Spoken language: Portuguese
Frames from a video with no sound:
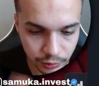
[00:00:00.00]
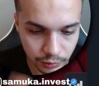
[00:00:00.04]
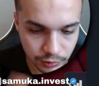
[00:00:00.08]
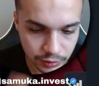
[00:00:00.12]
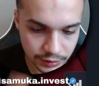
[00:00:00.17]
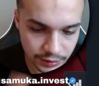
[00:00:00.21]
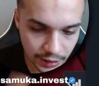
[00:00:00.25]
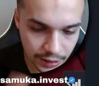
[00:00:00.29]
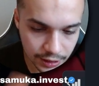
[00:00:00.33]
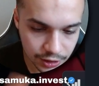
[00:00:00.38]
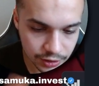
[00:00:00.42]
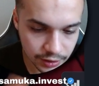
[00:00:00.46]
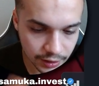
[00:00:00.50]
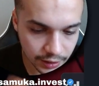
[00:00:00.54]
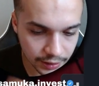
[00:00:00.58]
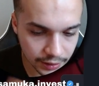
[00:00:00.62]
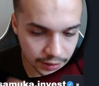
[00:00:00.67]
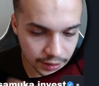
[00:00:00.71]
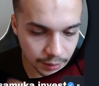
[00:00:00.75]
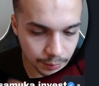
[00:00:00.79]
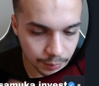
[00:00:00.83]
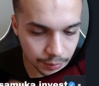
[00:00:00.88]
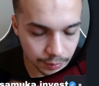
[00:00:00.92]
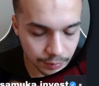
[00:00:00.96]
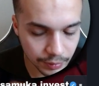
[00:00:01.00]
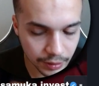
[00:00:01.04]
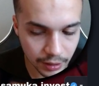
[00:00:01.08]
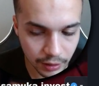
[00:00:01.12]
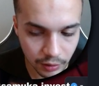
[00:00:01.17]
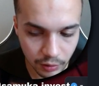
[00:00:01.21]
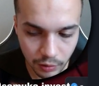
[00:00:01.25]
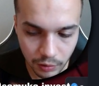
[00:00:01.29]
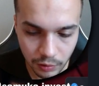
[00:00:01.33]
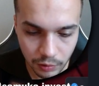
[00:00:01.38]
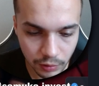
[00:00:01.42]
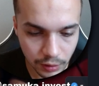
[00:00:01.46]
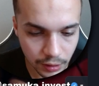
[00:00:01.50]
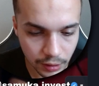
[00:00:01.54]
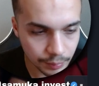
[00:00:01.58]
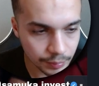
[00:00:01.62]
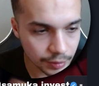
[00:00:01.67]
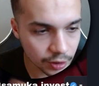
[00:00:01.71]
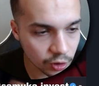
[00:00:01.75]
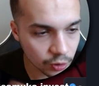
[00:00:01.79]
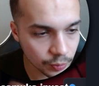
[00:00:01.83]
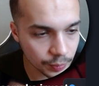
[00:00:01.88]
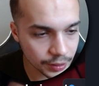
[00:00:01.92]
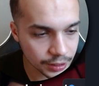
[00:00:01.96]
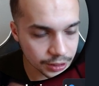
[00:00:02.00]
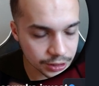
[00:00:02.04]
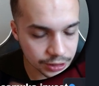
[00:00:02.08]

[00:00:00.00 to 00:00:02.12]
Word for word: O 7 tá aqui na primeira coluna, pagou